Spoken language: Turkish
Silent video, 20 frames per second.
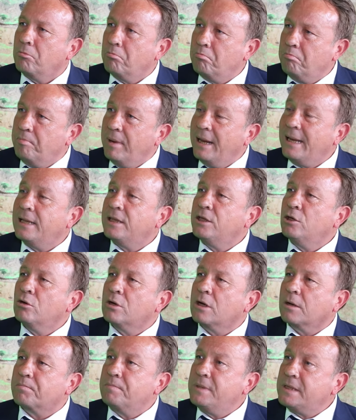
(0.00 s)
belediye
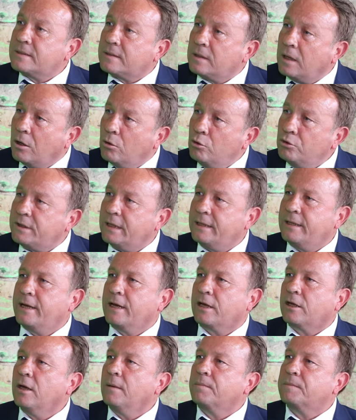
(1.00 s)
olarak biz taahhüt
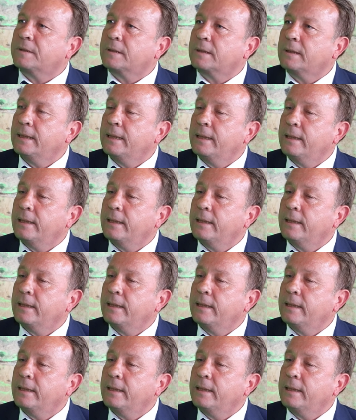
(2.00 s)
ederek yaptık.